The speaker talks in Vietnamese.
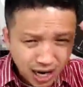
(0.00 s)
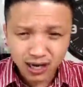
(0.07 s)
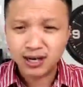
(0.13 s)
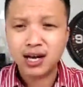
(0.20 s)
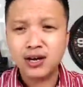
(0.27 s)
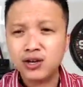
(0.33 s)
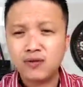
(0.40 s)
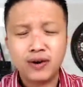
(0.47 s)

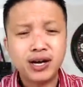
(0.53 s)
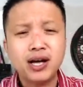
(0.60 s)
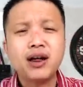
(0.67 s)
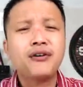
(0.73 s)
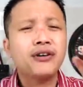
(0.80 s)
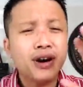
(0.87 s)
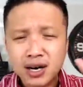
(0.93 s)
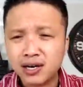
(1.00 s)
rất nên
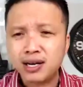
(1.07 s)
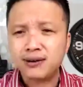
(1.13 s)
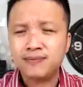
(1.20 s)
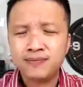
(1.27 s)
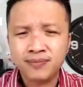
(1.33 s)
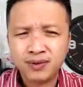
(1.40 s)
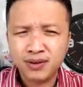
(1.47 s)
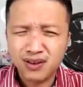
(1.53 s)
chứ không phải nên
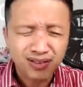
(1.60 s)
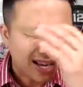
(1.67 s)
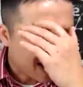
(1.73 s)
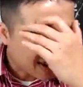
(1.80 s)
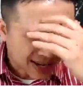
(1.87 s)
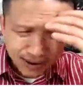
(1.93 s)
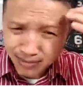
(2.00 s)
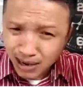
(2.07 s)
rất nên
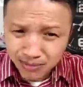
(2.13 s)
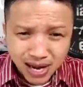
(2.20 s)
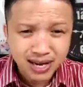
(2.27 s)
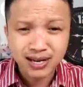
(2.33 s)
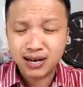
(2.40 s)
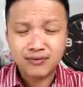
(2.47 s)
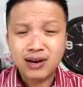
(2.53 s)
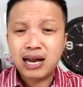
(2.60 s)
nó chỉ cho
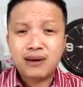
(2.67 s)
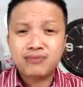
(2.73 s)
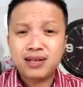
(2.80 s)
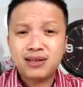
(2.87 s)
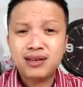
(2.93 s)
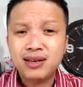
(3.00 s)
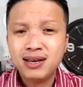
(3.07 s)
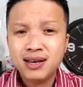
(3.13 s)
các bạn biết cần
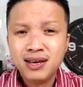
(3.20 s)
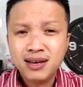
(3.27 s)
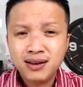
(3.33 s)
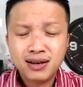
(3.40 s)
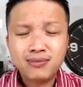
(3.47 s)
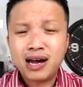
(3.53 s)
phải làm gì